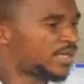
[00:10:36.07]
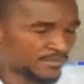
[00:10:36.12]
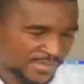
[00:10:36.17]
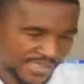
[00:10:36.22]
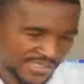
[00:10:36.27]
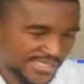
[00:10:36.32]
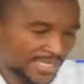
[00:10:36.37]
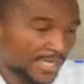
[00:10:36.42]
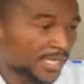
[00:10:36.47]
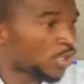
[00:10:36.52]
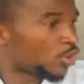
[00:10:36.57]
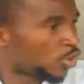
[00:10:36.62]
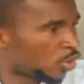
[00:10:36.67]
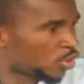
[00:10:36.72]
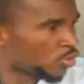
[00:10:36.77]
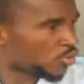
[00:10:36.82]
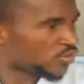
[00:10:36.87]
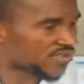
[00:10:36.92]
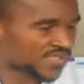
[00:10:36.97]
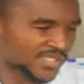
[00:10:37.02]
Parce que
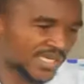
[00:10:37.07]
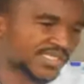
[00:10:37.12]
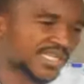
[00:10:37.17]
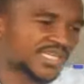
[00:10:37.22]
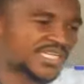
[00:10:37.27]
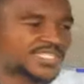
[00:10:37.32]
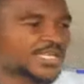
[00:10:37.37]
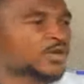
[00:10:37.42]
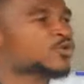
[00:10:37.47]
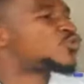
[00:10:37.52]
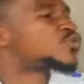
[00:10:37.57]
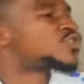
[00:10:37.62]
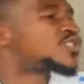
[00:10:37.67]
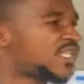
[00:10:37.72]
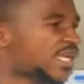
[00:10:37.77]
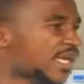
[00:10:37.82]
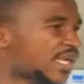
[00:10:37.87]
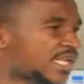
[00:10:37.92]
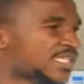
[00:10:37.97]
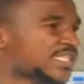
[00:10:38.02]
lelo, Satan, il
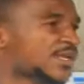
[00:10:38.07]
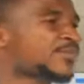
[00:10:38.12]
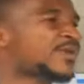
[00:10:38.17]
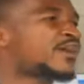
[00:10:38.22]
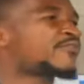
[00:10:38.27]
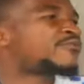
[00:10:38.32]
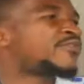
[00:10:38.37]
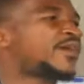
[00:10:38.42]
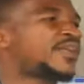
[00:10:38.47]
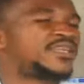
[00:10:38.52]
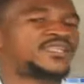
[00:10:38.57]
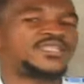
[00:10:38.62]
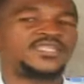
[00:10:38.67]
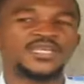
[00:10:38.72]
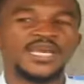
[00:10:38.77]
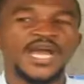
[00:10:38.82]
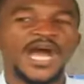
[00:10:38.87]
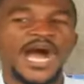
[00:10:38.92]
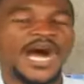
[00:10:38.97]
côté éclair, ça peut fait afandi.